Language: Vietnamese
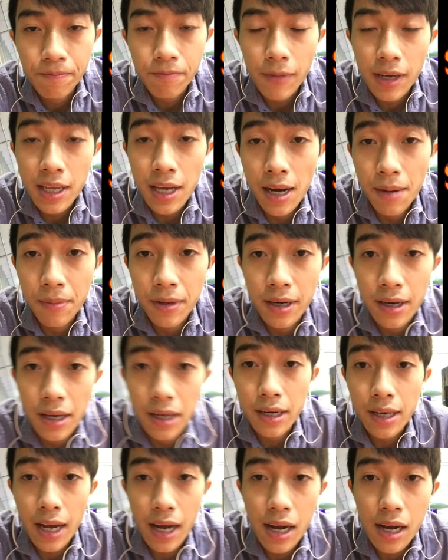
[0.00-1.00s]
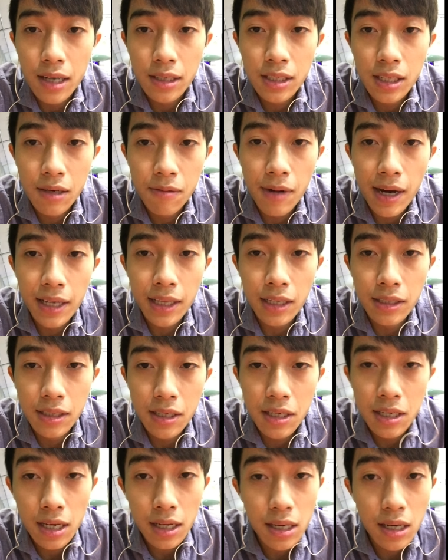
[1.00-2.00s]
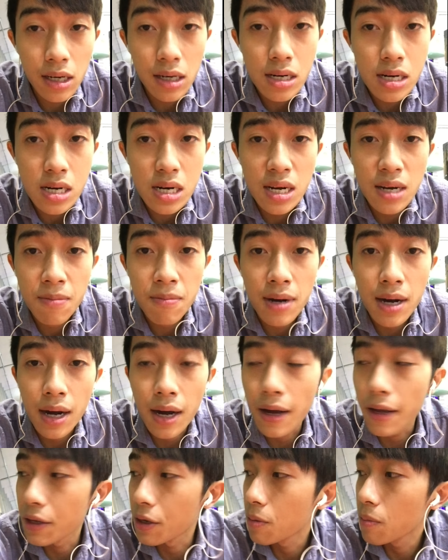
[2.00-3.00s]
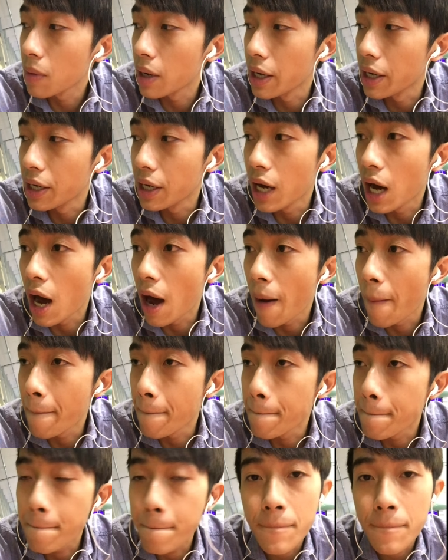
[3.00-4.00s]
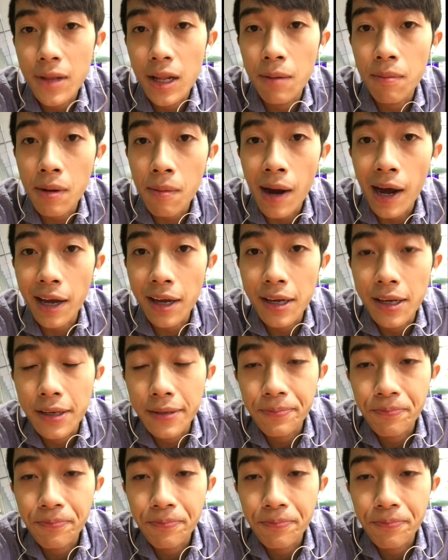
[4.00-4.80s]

Bây giờ mình hiện đang ở sân bay Tân Sơn Nhất để mà chuẩn bị um, lên máy bay